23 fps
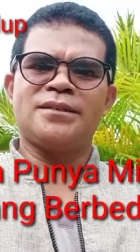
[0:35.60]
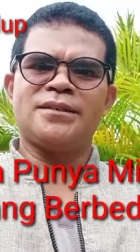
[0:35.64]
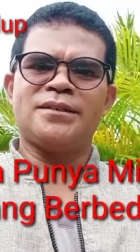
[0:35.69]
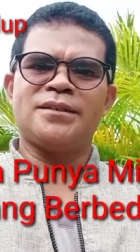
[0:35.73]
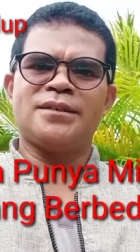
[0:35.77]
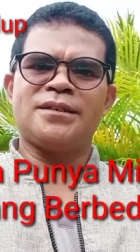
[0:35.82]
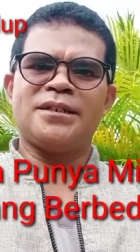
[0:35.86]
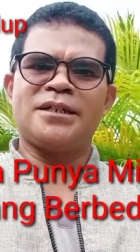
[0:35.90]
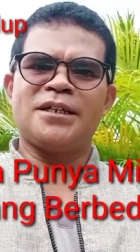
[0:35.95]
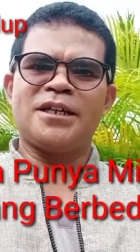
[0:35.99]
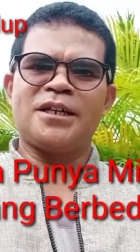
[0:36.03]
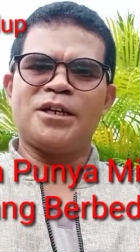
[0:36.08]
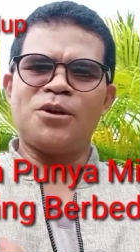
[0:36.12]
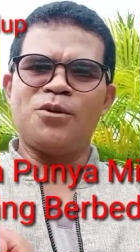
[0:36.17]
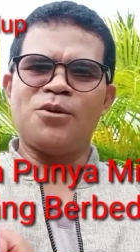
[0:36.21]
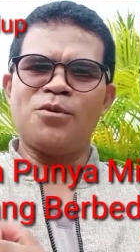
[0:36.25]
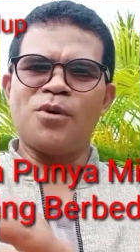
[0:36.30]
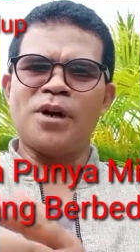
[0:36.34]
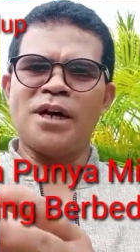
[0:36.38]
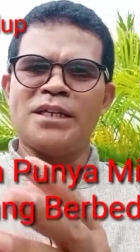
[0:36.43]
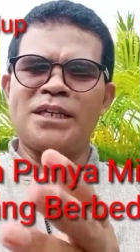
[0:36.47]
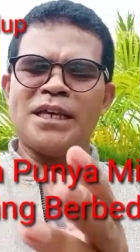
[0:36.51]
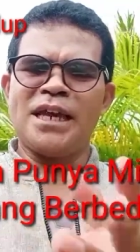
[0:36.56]

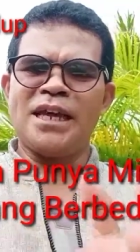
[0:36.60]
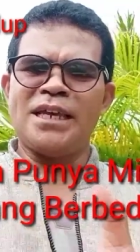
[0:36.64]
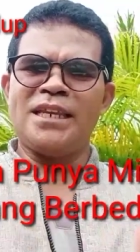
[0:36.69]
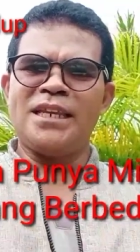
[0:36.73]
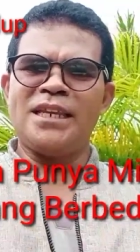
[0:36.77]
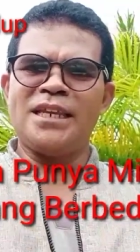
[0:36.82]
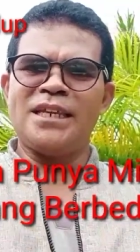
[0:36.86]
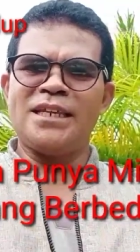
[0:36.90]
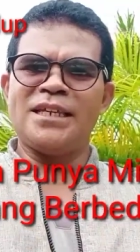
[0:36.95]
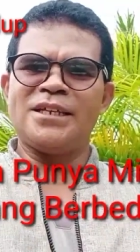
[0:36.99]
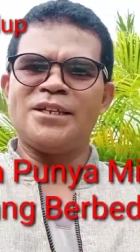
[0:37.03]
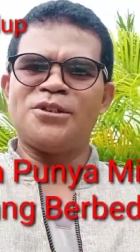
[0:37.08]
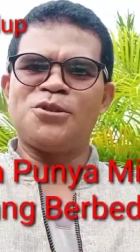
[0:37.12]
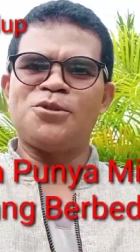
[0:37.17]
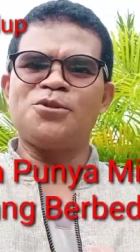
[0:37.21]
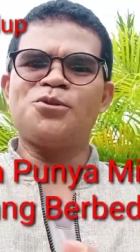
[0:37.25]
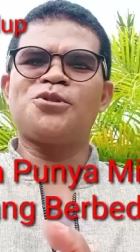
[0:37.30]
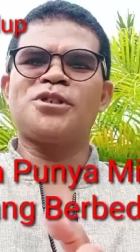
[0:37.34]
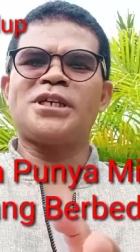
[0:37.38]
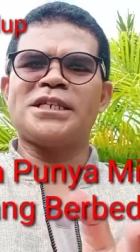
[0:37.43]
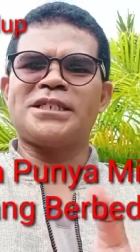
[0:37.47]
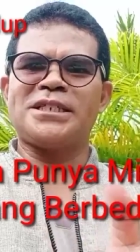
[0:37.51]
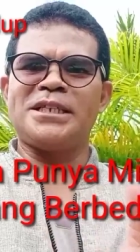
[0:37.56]
keduanya ini
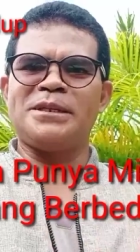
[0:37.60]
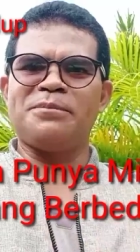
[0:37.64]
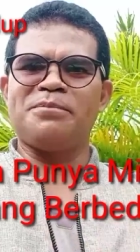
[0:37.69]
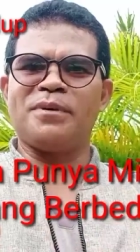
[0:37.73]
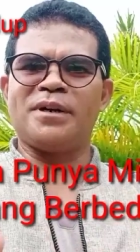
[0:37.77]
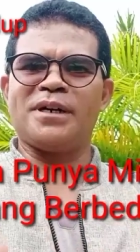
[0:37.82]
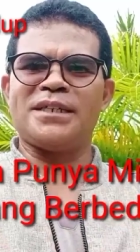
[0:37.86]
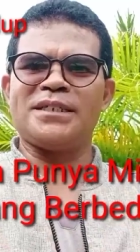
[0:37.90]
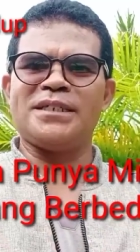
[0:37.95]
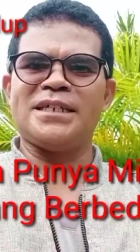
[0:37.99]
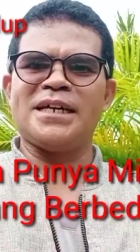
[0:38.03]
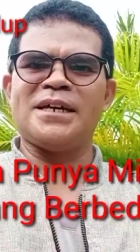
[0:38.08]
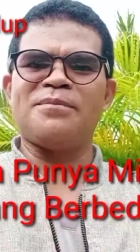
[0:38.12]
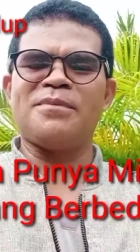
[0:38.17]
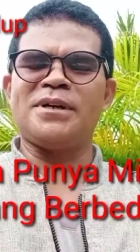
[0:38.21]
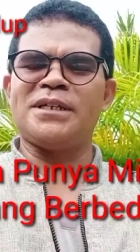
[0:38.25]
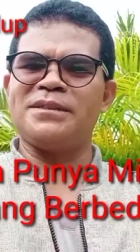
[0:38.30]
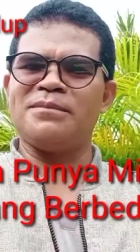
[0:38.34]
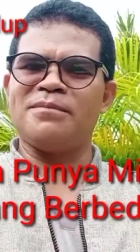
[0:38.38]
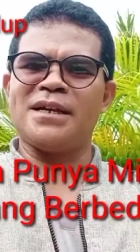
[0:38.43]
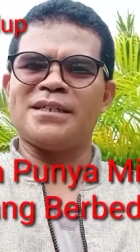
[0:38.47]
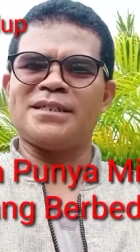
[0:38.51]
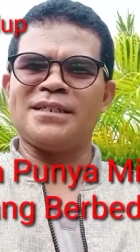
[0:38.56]
sukses di pekerjaan
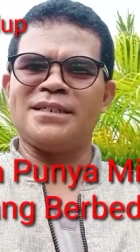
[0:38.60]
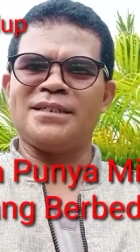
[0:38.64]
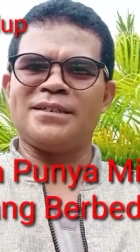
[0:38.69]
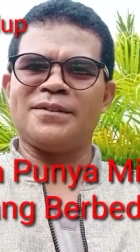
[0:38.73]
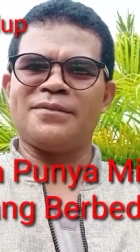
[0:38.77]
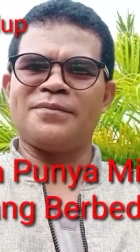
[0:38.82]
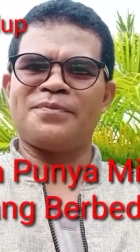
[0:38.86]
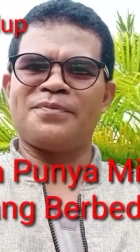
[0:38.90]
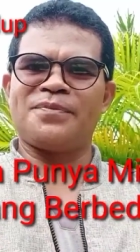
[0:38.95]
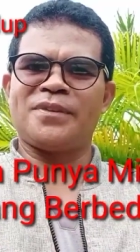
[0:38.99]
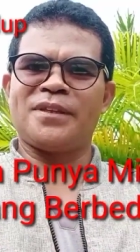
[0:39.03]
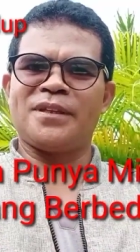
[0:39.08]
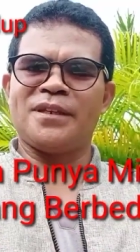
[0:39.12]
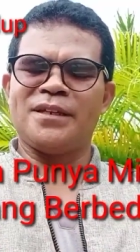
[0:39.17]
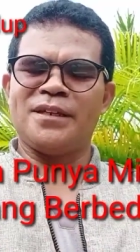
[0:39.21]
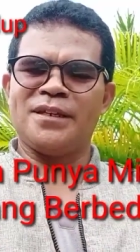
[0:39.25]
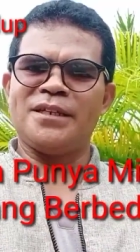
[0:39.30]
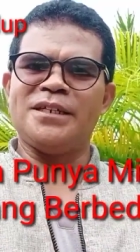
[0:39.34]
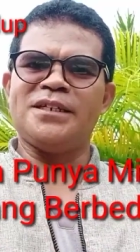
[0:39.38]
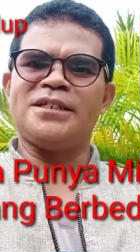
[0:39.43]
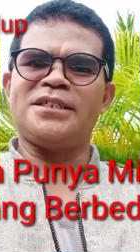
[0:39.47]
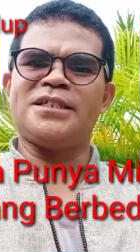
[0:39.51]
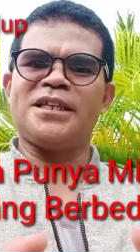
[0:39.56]
masing-masing.
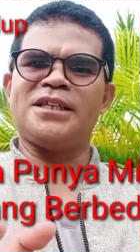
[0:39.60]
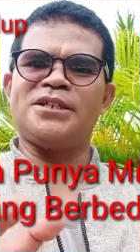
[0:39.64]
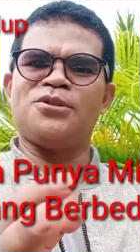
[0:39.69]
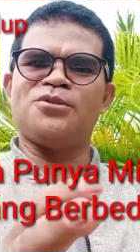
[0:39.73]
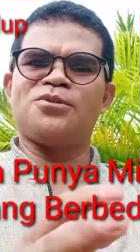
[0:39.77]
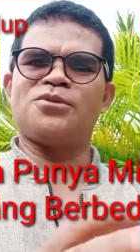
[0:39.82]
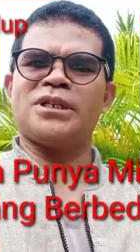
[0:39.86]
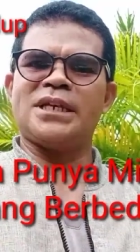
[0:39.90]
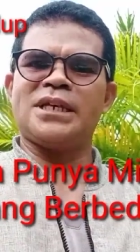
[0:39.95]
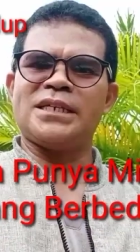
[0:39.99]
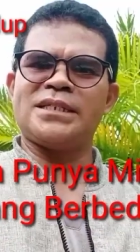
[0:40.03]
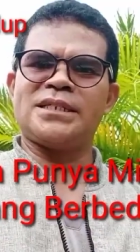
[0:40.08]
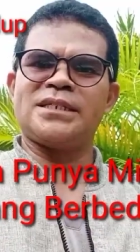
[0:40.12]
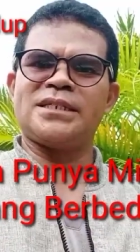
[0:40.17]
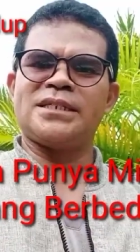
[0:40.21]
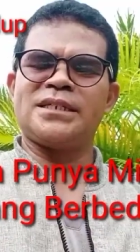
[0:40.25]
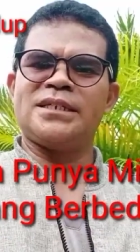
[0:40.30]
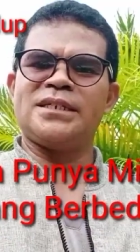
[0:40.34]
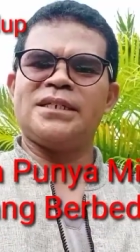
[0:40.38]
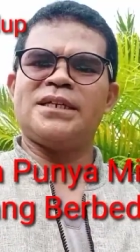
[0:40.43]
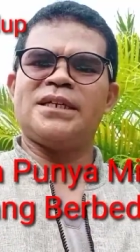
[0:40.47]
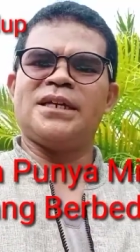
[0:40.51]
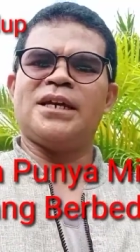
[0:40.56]
Istri sukses,
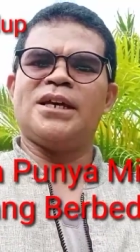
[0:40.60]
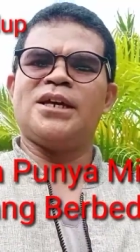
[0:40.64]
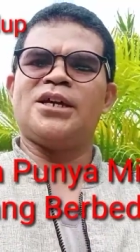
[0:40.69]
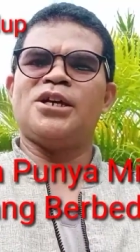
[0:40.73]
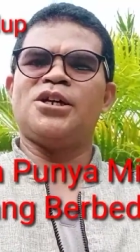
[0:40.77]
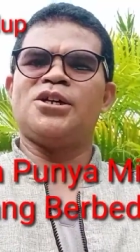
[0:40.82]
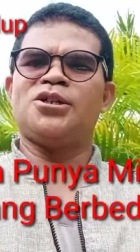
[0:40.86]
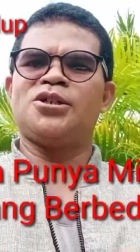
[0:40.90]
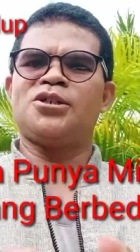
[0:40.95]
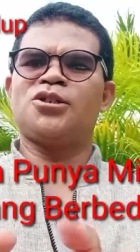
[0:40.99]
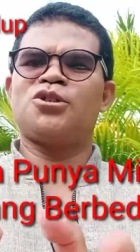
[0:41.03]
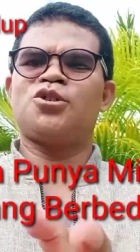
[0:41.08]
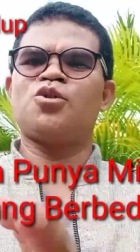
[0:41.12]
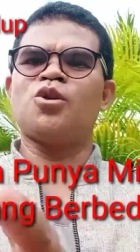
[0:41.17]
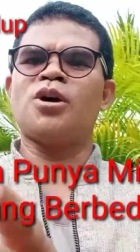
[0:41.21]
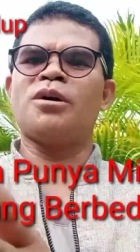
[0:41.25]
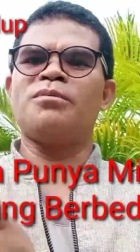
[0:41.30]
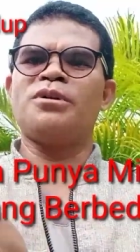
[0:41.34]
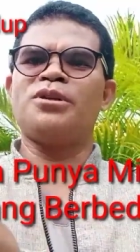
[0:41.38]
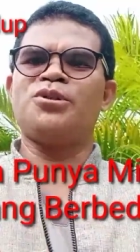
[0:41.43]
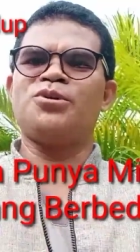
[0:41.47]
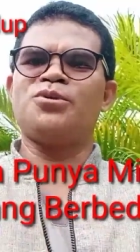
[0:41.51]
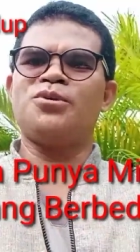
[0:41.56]
suami
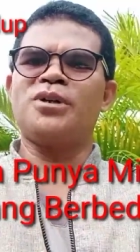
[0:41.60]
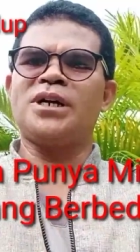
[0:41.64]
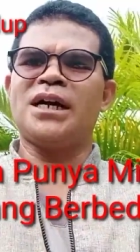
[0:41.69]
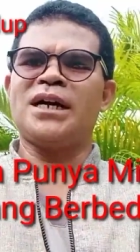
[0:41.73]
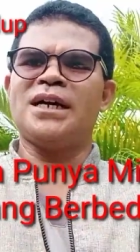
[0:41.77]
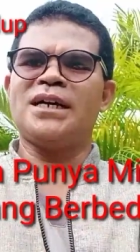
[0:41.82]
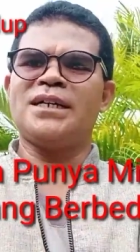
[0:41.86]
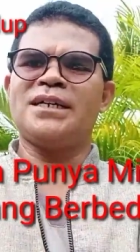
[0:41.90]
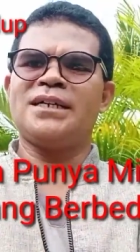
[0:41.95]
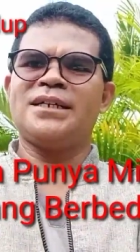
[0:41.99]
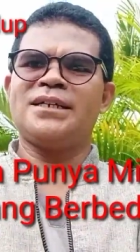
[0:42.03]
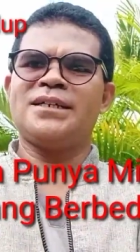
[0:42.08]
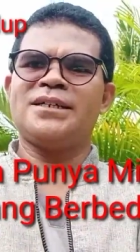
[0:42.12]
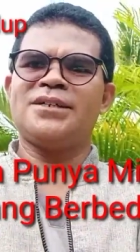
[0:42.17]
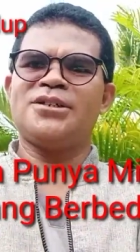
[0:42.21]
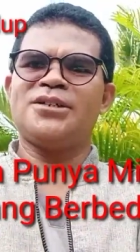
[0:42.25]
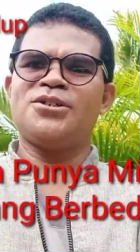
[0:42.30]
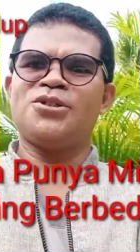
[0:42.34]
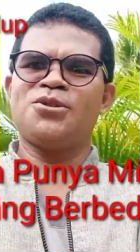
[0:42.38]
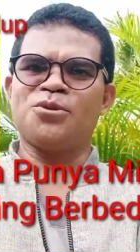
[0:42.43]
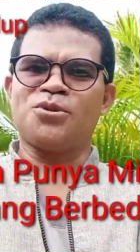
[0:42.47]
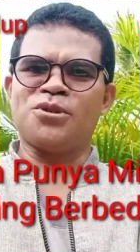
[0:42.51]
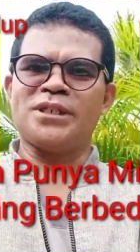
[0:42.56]
juga
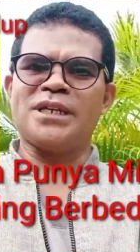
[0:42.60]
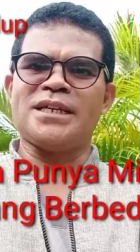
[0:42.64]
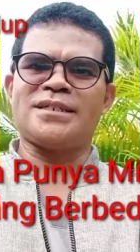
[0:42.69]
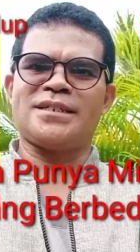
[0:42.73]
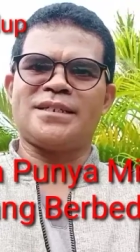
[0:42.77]
sukses.